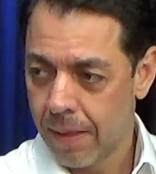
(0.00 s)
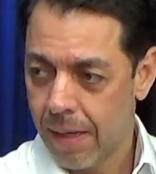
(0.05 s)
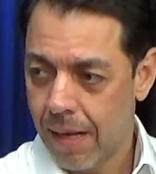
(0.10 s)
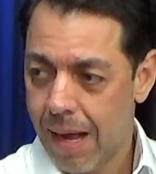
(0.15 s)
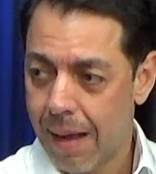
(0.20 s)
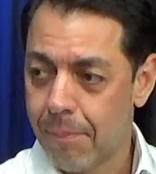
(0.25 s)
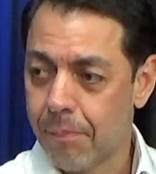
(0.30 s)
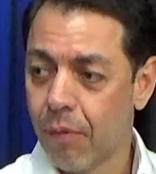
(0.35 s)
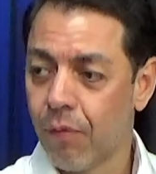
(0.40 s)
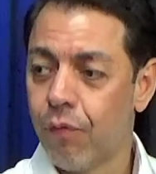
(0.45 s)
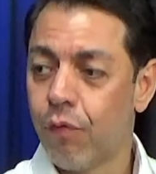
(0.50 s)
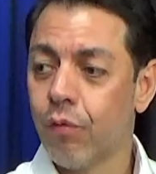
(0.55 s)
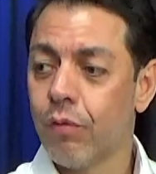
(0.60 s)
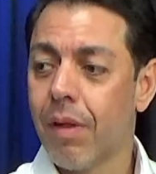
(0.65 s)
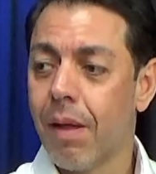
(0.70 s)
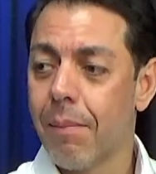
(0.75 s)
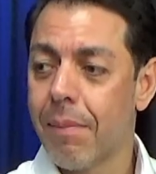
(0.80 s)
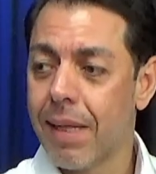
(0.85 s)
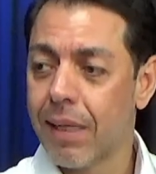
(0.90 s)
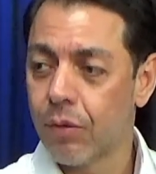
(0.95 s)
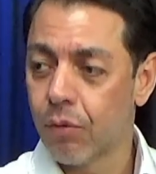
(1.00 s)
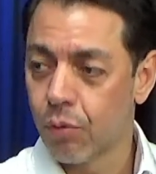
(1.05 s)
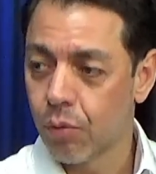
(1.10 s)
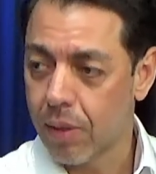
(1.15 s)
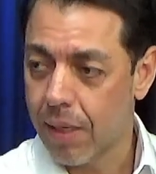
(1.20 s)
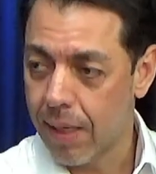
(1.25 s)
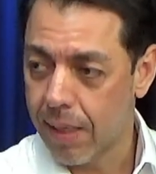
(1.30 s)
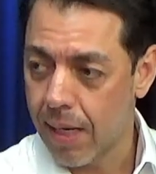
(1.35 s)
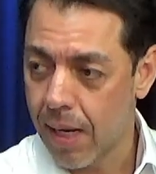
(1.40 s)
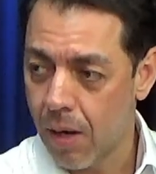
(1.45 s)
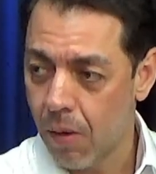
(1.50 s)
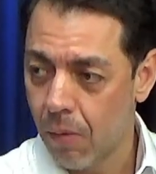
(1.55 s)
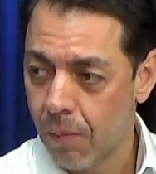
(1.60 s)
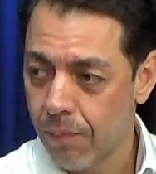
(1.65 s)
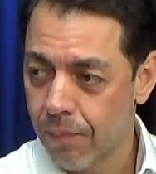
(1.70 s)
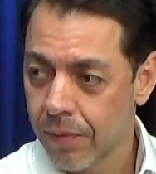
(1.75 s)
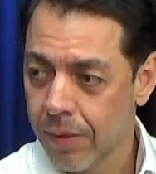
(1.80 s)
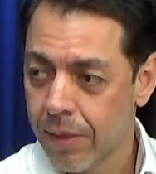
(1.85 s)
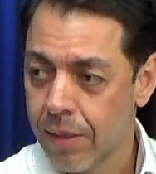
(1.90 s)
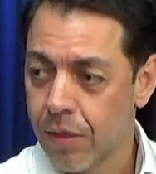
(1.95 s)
Aprofundamento do canal,